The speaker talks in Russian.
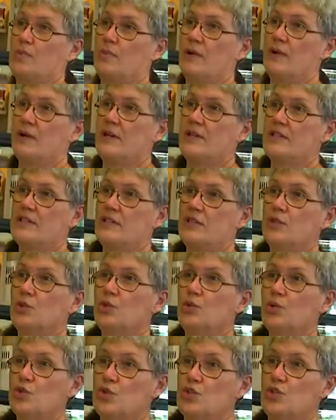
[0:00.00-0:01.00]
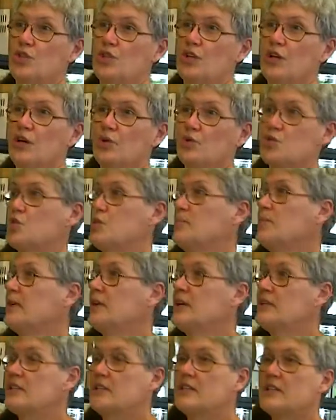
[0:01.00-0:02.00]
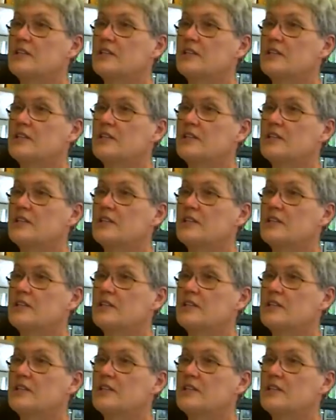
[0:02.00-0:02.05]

магазин, очень хороший магазин.